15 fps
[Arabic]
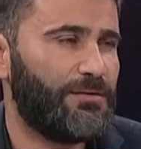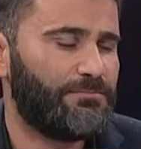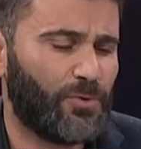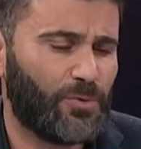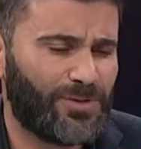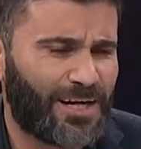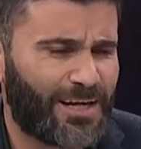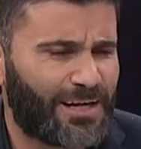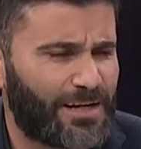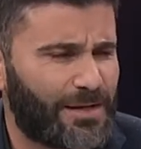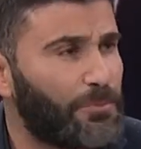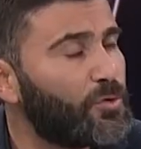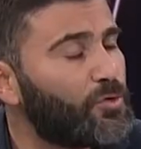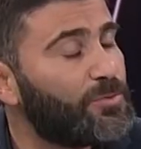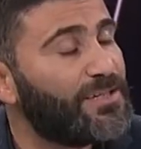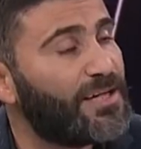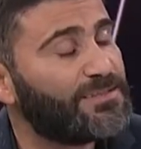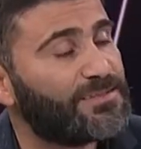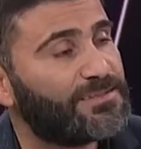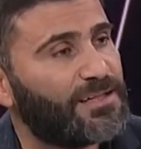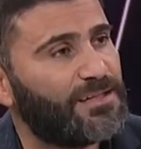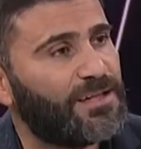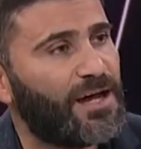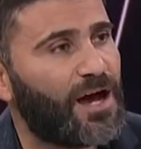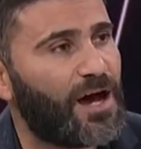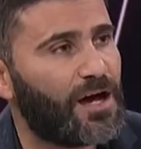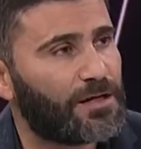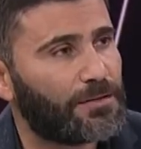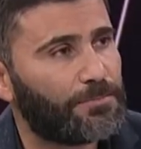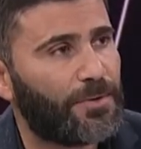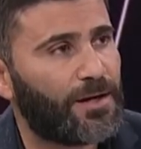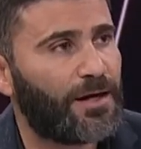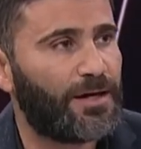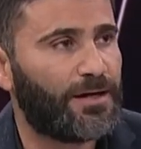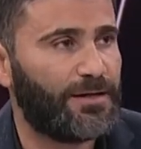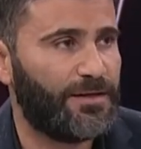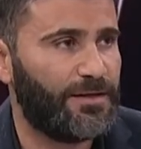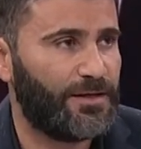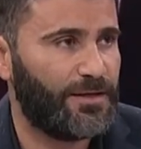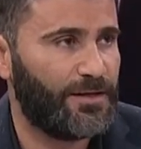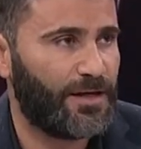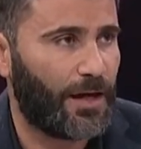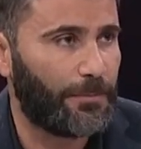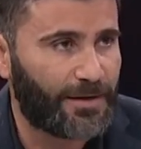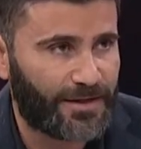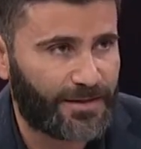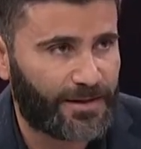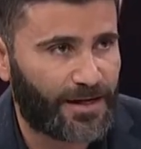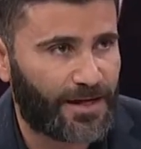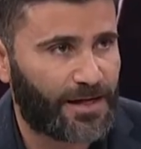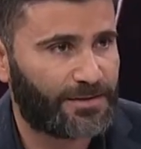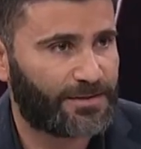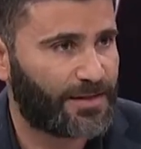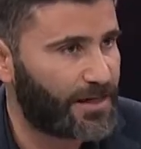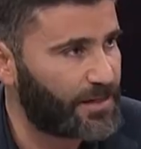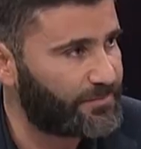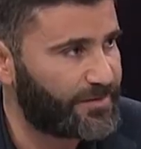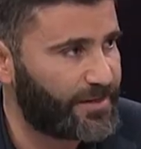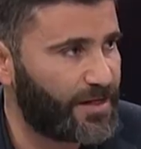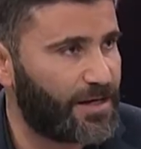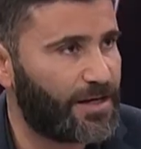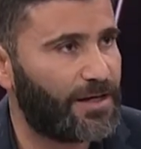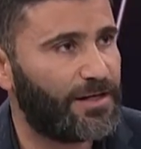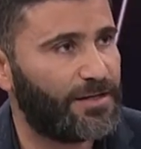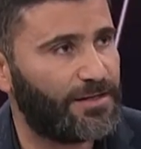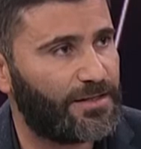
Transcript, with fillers: هناك منذ بداية السنة أربع آه، عمليات كان فيها